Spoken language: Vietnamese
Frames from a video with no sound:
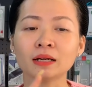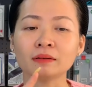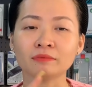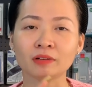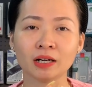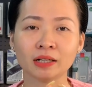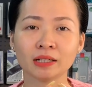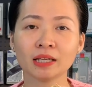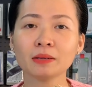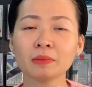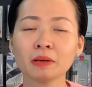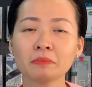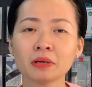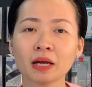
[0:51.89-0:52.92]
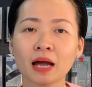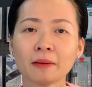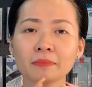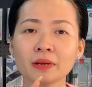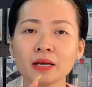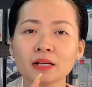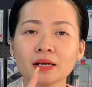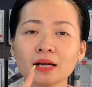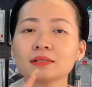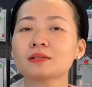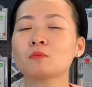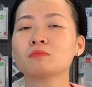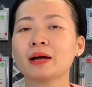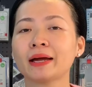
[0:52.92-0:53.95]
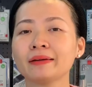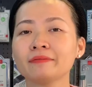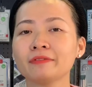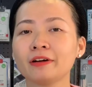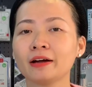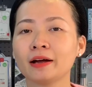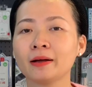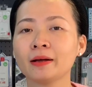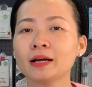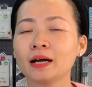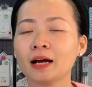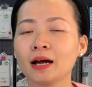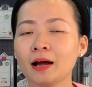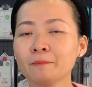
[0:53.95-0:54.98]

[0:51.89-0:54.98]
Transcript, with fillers: và ở đấy thì bên mình update các dòng máy và à,